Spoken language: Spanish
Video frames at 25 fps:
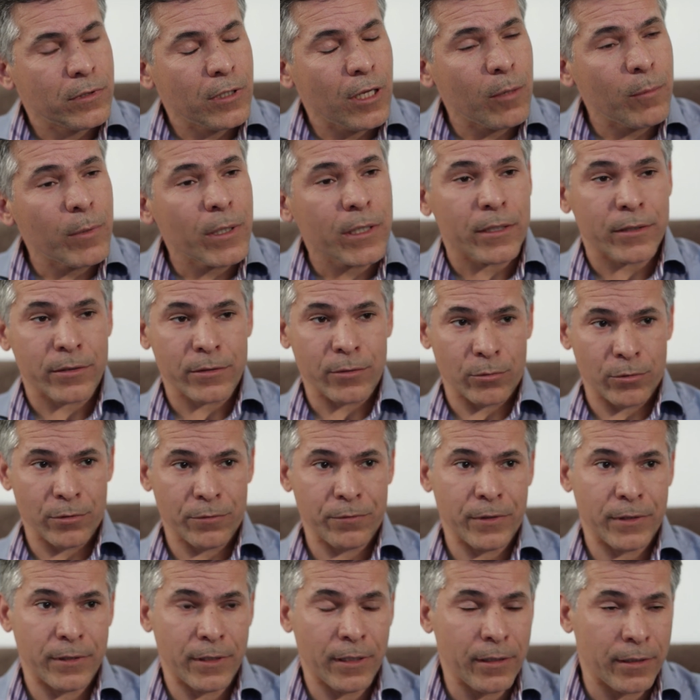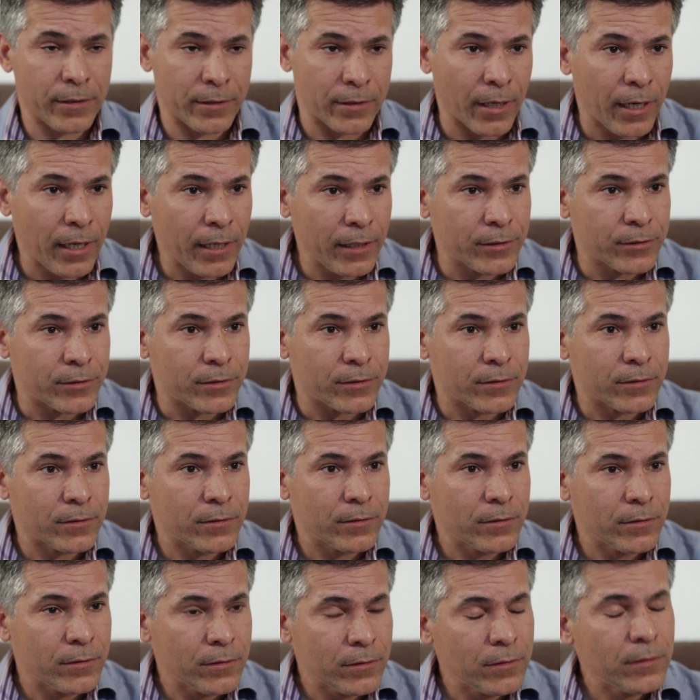Es una cuestión de fidelidad
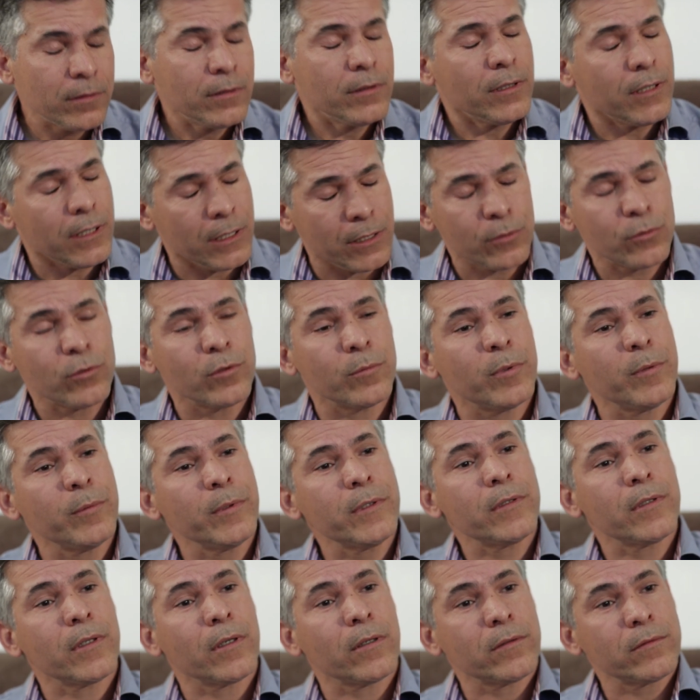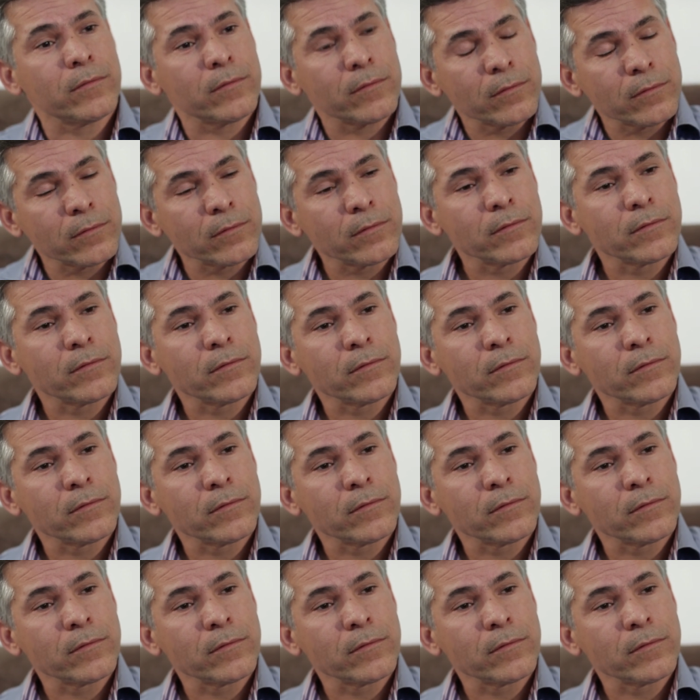y de sumisión.